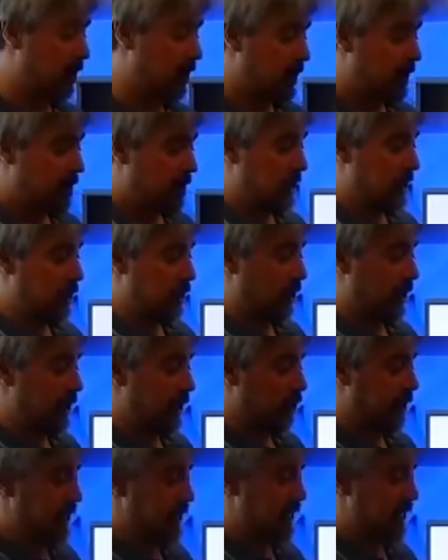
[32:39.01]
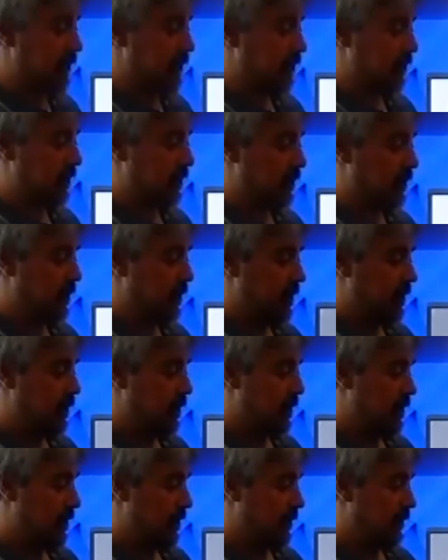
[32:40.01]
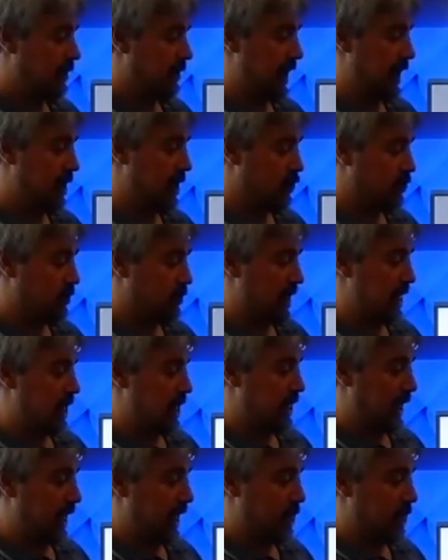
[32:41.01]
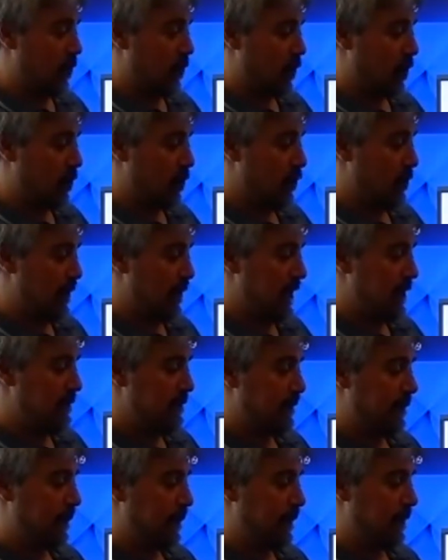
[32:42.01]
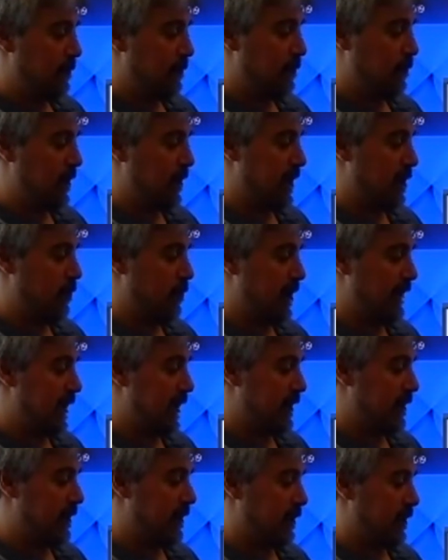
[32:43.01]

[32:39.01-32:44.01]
Si yo le digo que sí, fijaros, me dice que le ponga un nombre, voy a guardar,